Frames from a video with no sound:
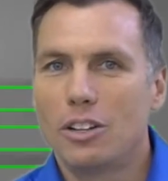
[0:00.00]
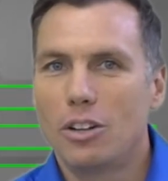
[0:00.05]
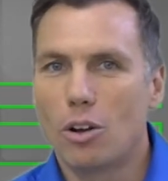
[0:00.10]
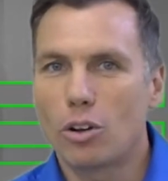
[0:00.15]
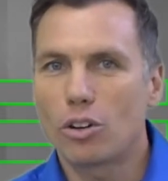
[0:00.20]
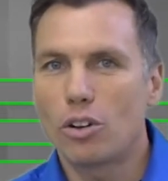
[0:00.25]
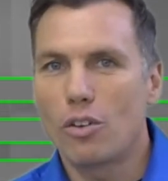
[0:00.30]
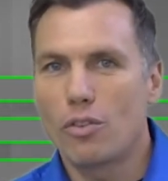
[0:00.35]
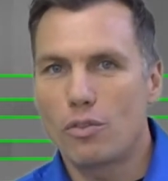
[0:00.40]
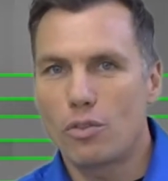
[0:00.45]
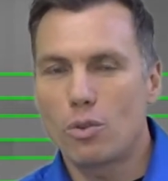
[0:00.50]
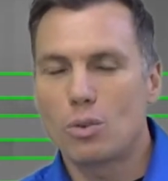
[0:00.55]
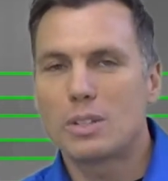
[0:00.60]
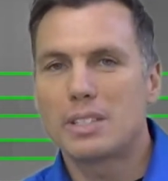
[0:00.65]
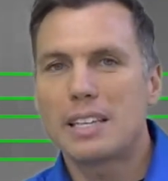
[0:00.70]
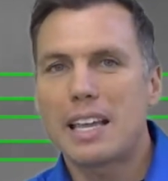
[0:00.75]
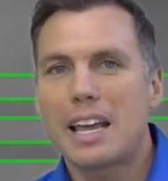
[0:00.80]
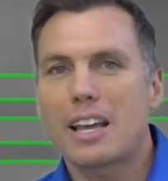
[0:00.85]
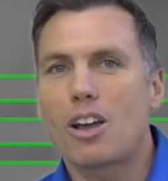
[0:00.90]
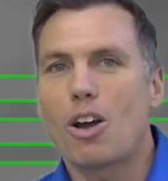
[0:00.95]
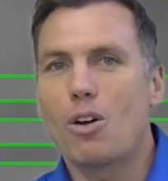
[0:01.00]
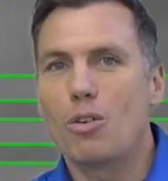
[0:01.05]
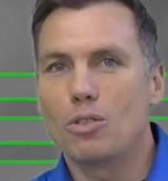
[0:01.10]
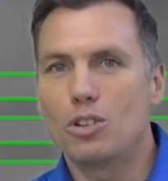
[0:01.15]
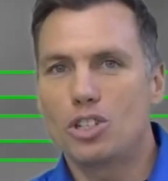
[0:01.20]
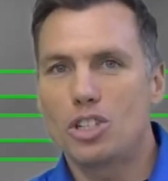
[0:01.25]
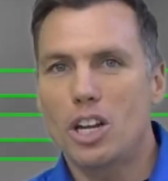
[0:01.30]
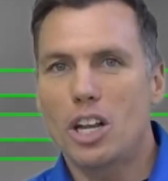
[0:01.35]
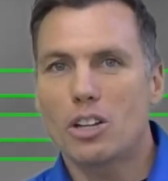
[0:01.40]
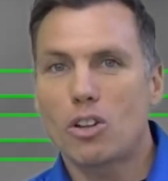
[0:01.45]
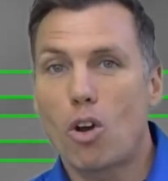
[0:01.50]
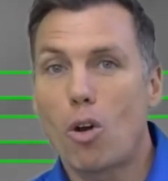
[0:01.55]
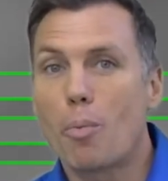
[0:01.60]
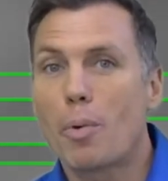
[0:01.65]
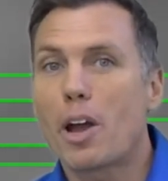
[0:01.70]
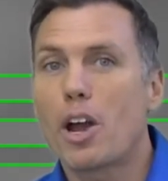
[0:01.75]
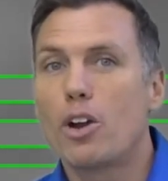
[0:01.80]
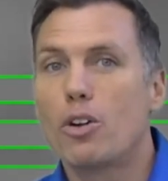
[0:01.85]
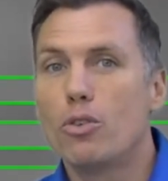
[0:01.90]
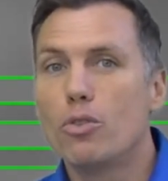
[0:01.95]
Donc, le vieux sac, on le jette, on
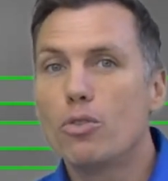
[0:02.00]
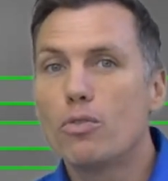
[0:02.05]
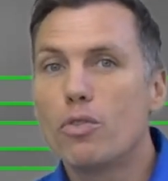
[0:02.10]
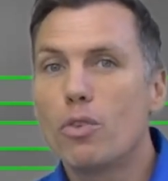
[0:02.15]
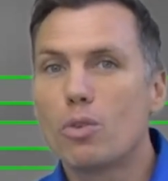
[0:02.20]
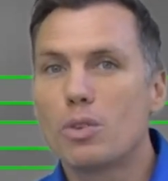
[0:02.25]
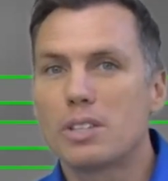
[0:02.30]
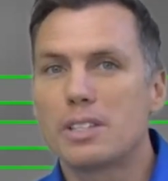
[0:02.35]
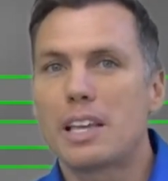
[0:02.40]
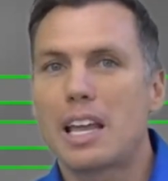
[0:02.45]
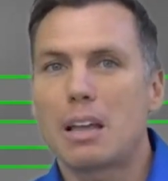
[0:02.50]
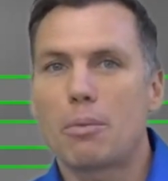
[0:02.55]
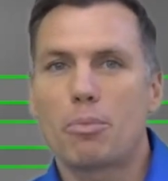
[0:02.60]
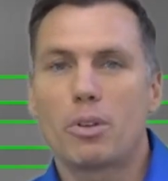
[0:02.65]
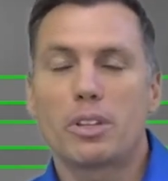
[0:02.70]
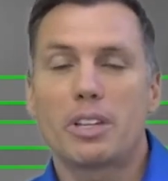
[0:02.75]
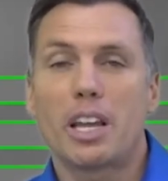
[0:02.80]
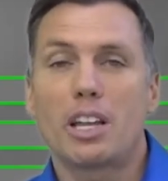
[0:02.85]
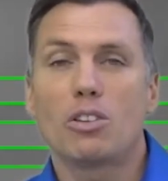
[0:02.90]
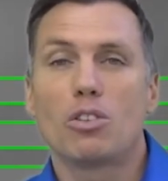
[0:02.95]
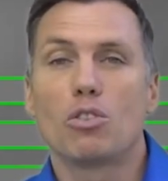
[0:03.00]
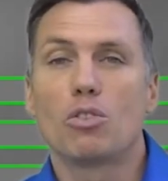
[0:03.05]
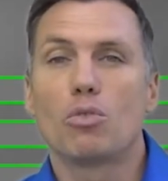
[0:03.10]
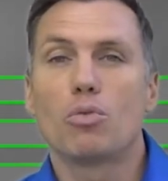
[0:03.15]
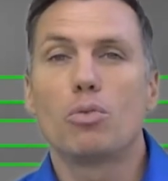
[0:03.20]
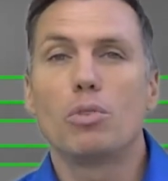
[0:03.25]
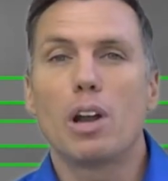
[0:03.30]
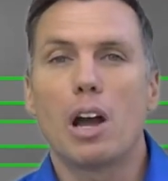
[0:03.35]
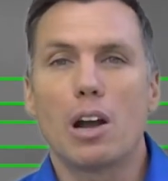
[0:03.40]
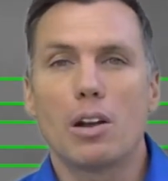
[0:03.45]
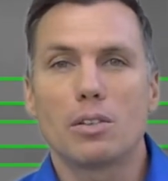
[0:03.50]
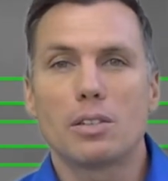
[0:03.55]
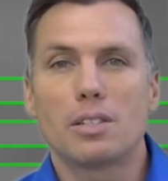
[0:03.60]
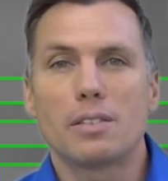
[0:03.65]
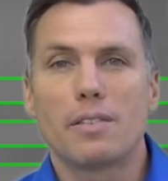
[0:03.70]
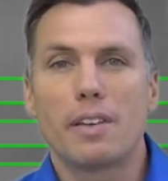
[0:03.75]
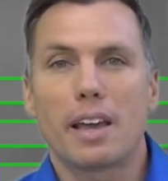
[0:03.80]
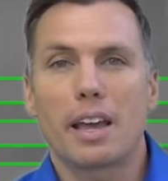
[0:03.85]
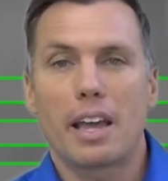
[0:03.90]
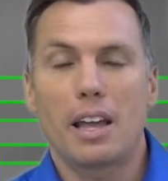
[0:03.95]
prend un nouveau sac, peut-être d'une couleur
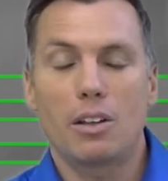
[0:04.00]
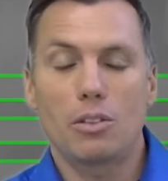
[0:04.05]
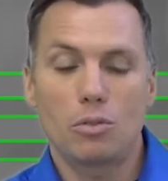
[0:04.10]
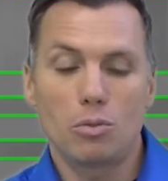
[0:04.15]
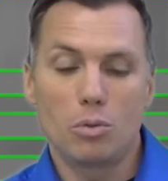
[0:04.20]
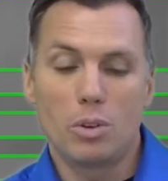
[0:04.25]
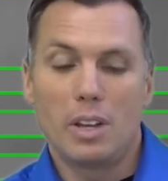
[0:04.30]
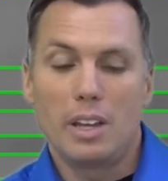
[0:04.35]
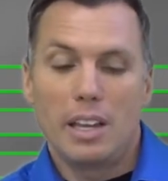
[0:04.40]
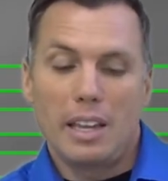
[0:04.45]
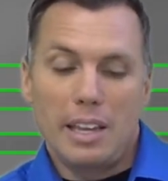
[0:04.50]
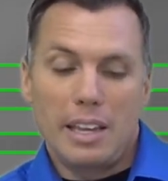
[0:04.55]
différente, ou